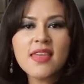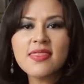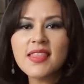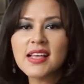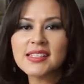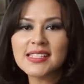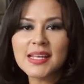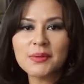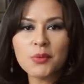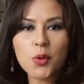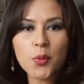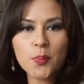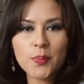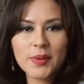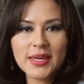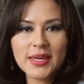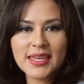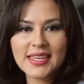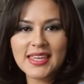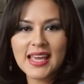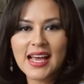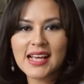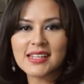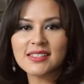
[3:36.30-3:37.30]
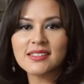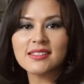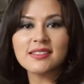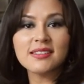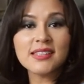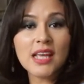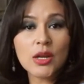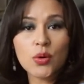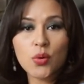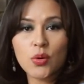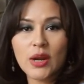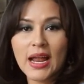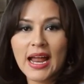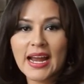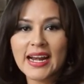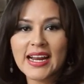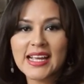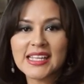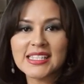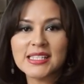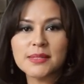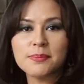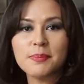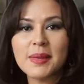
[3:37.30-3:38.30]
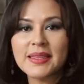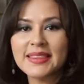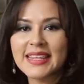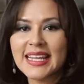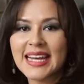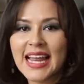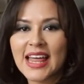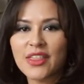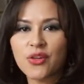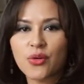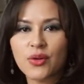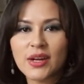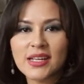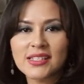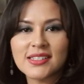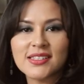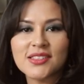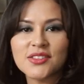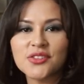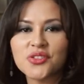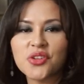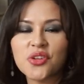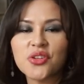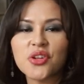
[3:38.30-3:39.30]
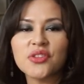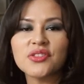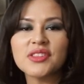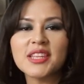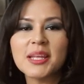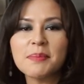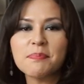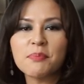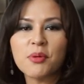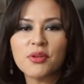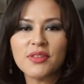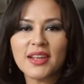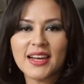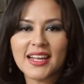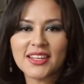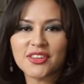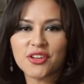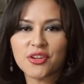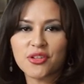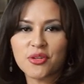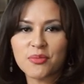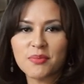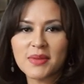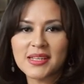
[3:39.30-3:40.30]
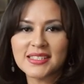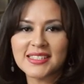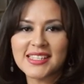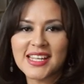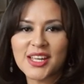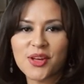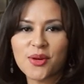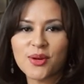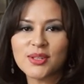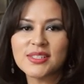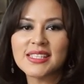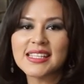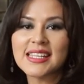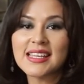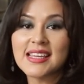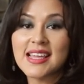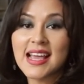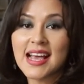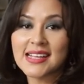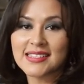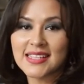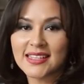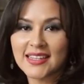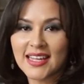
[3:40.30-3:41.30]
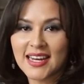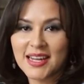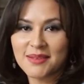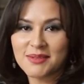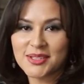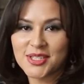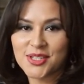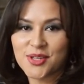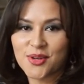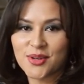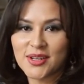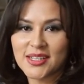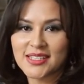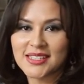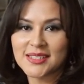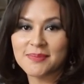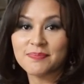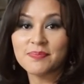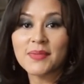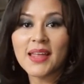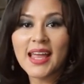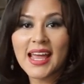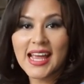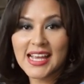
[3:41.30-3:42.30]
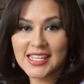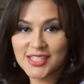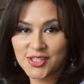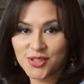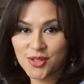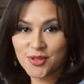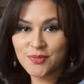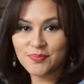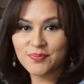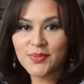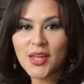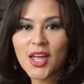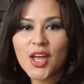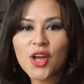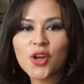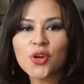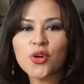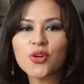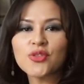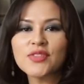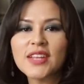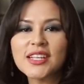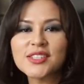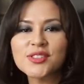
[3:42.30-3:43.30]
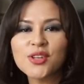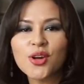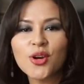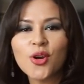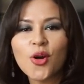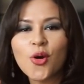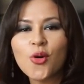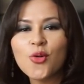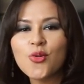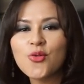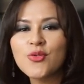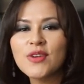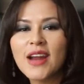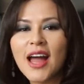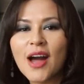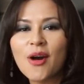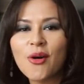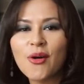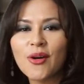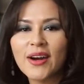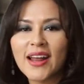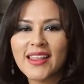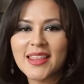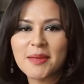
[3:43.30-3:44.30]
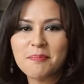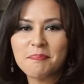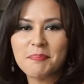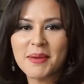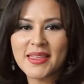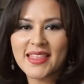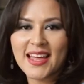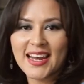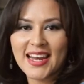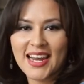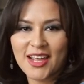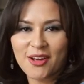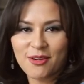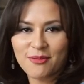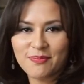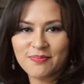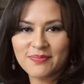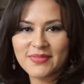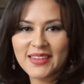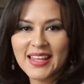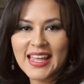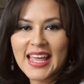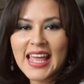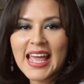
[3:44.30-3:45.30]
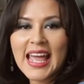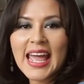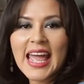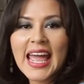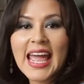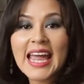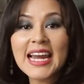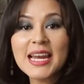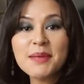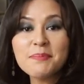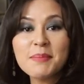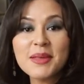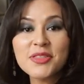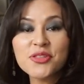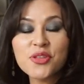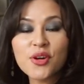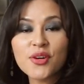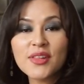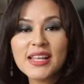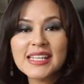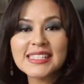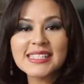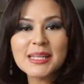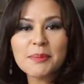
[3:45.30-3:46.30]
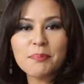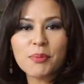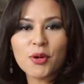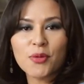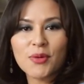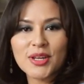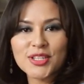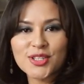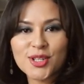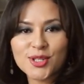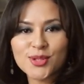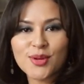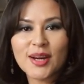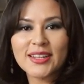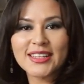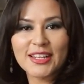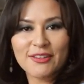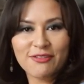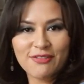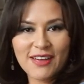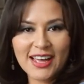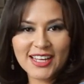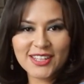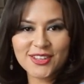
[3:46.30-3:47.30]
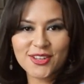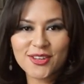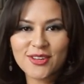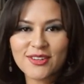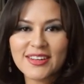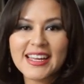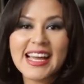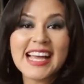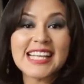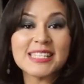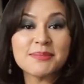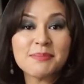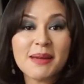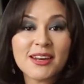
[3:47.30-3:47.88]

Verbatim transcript: desde bombillas, celulares, ventiladores, todo tipo de electrodomésticos y hasta televisiones. Esto con tan solo una hora de pedaleo. El inventor de este provechoso artefacto es